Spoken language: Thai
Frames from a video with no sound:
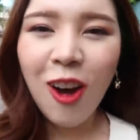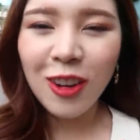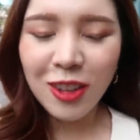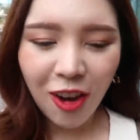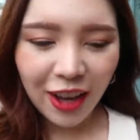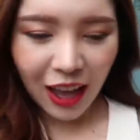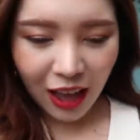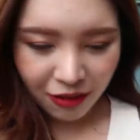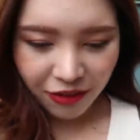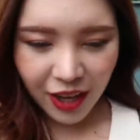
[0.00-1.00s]
ทองย้อย
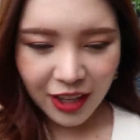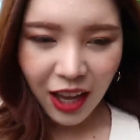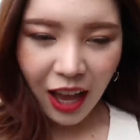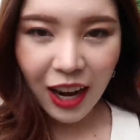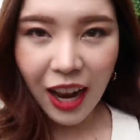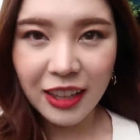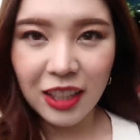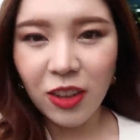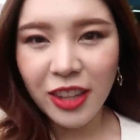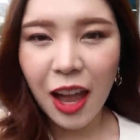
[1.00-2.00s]
คาเฟ่นะคะร้าน
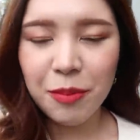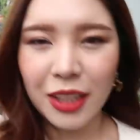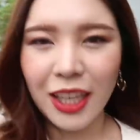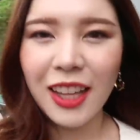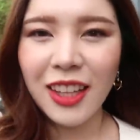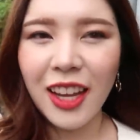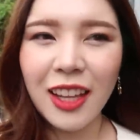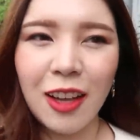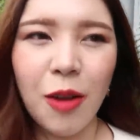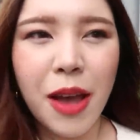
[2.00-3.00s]
นี้ก็ดังเหมือนกันนะ
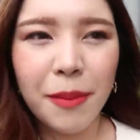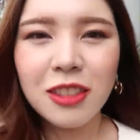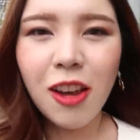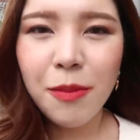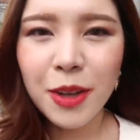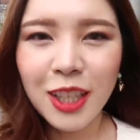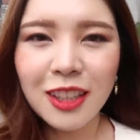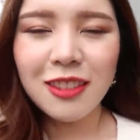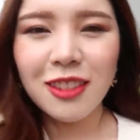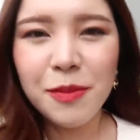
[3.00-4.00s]
เห็นเขาแบบชอบมากิ
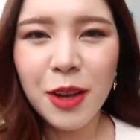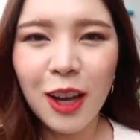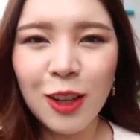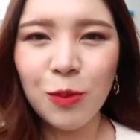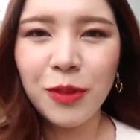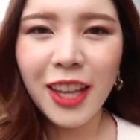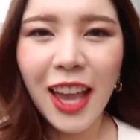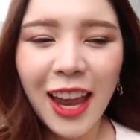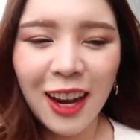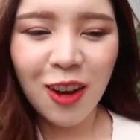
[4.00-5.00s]
นที่เป็นขนม
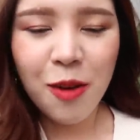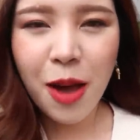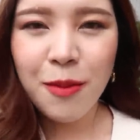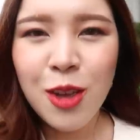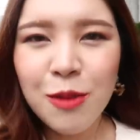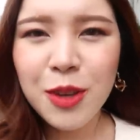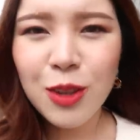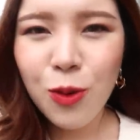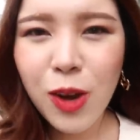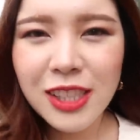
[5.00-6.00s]
ไทยๆแล้วก็แบบเป็
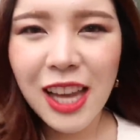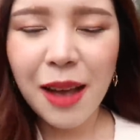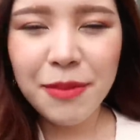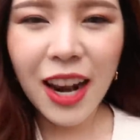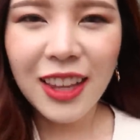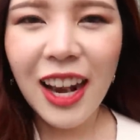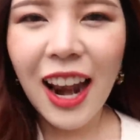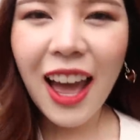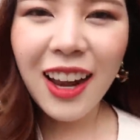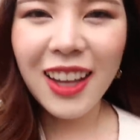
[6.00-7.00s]
นถ้วยชามน่ารักน่า
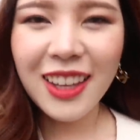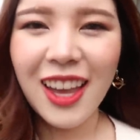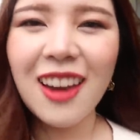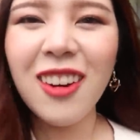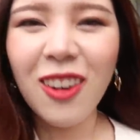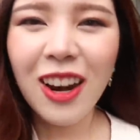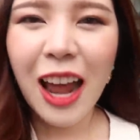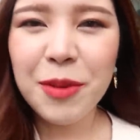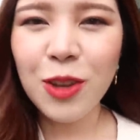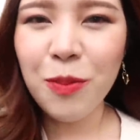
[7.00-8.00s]
รักอะไรอย่างเงี้ยเออแล้วก็
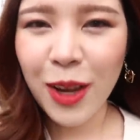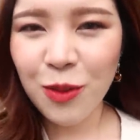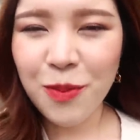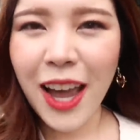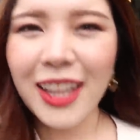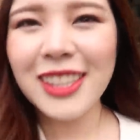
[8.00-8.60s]
ร้านเป็นดอกไม้ดอกไม้